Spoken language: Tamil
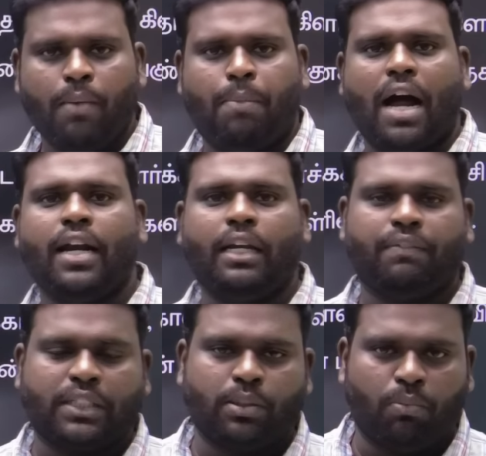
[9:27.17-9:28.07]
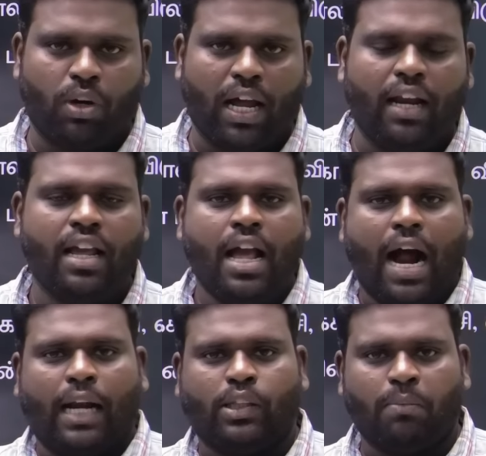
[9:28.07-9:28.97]
பாலிட்டி ஃபர்ஸ்ட் மூணு நாள்
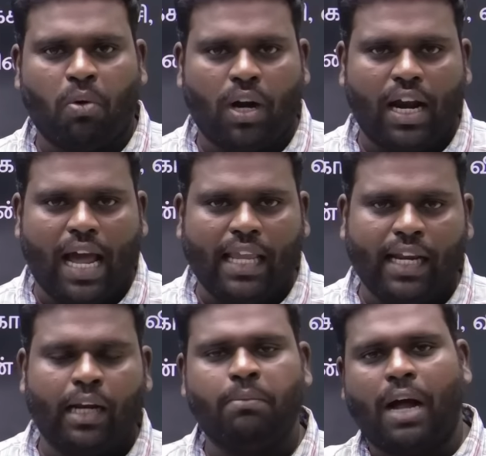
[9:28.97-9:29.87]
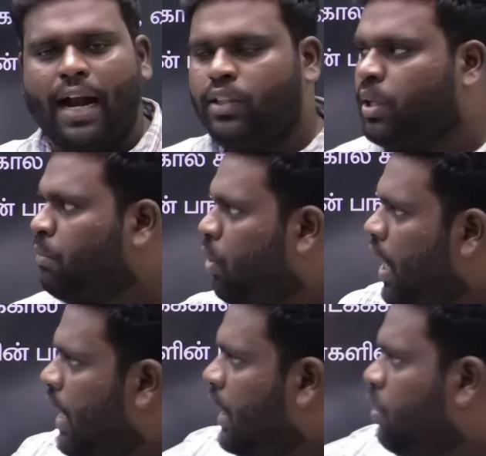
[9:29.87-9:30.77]
அடுத்த மூணு நாள் ஐஎன்எம் அடுத்த மூணு
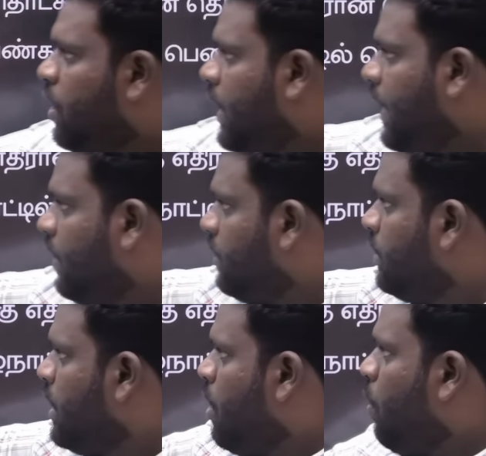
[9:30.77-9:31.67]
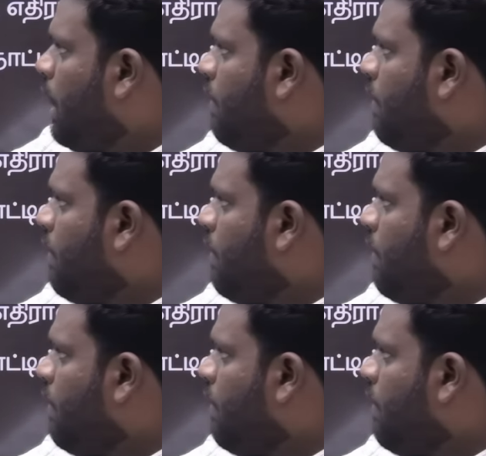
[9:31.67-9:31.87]
நாள் யூனிட் எயிட் ஓகேவா